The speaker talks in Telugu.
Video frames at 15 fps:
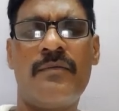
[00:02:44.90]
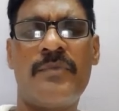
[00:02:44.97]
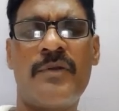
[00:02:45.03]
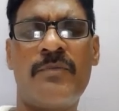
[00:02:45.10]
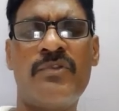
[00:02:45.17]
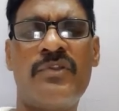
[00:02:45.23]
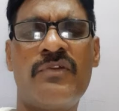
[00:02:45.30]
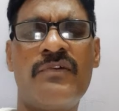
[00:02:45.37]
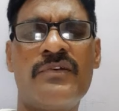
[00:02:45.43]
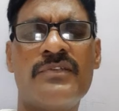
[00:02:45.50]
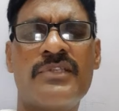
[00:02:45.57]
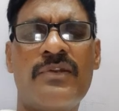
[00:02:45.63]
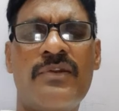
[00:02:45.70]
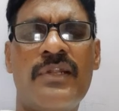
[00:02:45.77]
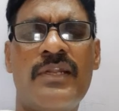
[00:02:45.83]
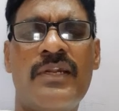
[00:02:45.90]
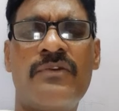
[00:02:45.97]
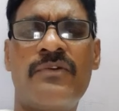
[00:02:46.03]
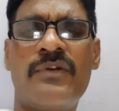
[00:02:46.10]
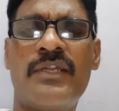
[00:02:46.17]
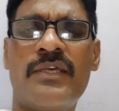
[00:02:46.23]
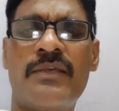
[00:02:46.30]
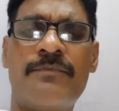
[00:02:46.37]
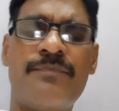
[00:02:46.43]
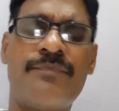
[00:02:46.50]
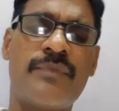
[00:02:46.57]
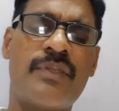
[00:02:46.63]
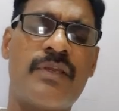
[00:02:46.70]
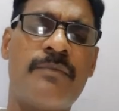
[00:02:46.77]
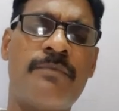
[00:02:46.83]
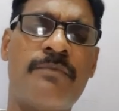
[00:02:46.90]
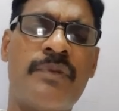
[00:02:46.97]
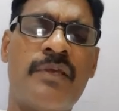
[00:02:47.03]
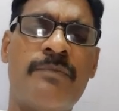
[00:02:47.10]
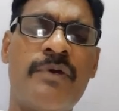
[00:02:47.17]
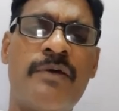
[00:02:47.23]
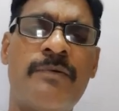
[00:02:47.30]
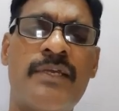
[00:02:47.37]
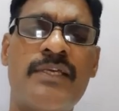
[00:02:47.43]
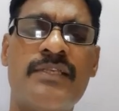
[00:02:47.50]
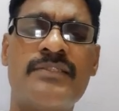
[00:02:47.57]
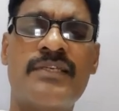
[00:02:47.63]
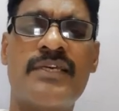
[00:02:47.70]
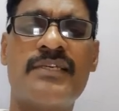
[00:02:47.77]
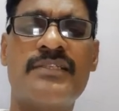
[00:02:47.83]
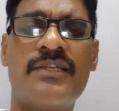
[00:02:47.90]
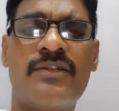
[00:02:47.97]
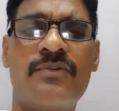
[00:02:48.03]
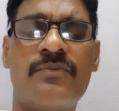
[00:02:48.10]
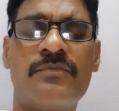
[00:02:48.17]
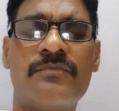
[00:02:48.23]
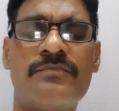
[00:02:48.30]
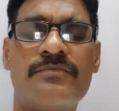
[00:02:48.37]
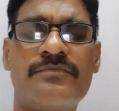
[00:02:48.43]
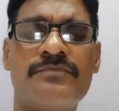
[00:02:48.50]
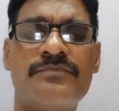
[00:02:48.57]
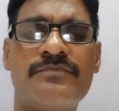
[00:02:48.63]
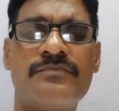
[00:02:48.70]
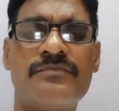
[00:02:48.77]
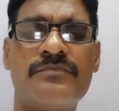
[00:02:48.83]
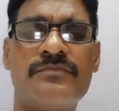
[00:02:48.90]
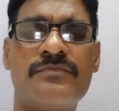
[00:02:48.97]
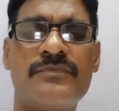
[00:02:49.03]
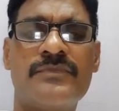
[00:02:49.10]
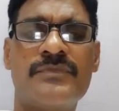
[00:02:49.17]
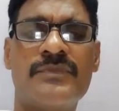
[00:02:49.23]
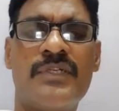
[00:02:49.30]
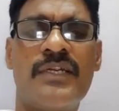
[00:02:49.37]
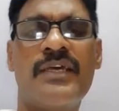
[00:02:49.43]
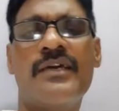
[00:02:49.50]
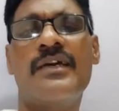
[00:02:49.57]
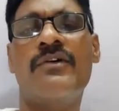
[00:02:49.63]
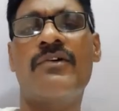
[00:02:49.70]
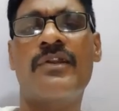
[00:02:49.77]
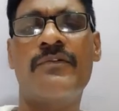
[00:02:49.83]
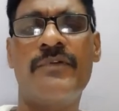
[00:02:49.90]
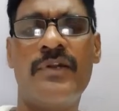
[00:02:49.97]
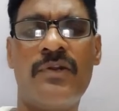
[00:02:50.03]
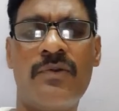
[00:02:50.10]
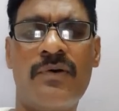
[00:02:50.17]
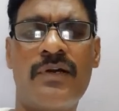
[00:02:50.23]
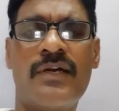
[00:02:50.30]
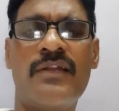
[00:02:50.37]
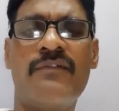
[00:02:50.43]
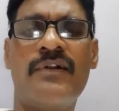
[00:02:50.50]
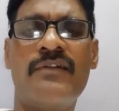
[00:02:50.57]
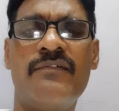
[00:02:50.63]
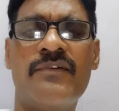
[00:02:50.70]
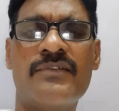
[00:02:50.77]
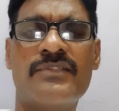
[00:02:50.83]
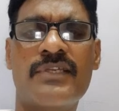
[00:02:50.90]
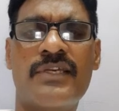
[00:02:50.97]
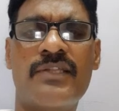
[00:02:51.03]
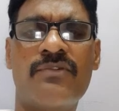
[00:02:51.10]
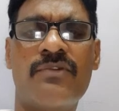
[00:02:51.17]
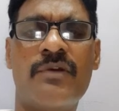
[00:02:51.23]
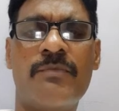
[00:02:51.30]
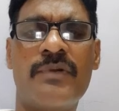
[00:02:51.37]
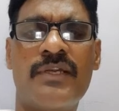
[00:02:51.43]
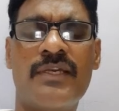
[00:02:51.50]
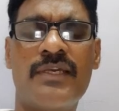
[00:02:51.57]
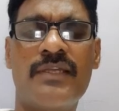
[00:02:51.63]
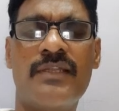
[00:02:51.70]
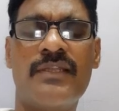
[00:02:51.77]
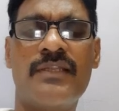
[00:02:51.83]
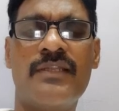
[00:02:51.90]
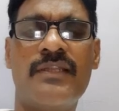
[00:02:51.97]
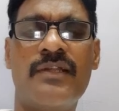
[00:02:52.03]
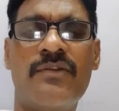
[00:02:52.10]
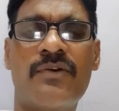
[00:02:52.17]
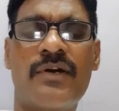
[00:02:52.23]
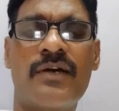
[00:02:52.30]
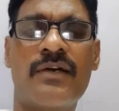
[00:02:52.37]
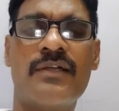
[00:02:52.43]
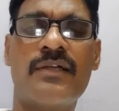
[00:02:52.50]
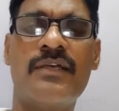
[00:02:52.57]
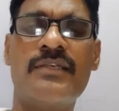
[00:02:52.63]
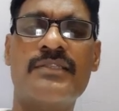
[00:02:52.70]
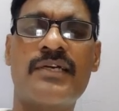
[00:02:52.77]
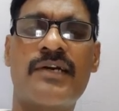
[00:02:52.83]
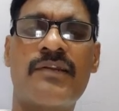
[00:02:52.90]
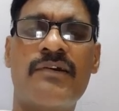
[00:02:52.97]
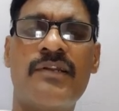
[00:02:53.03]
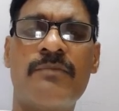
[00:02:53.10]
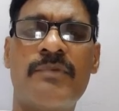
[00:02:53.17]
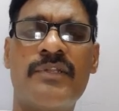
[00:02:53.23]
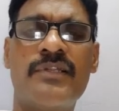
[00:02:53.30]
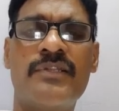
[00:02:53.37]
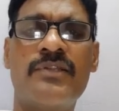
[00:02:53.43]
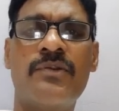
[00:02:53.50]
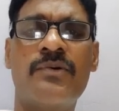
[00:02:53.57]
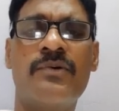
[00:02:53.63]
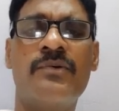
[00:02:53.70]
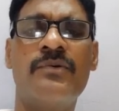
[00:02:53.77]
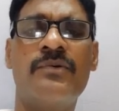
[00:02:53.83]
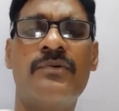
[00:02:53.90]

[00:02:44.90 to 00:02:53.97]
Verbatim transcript: ప్రభుత్వ వ్యవస్థలో లేనటువంటి ప్రీ ప్రైమరీ ఎడ్యుకేషన్ అంటే గవర్నమెంట్లో అంగన్వాడీ వ్యవస్థ కింద ఉన్నప్పటికీ దాన్ని ఒక సక్రమైన పద్ధతిలో